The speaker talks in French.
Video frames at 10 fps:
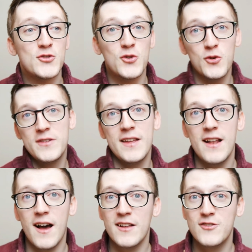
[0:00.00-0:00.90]
ce
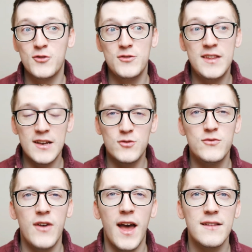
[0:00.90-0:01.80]
côté-là de
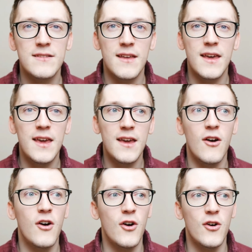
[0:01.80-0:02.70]
découverte et
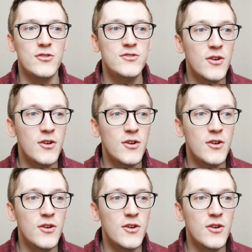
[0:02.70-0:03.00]
euh,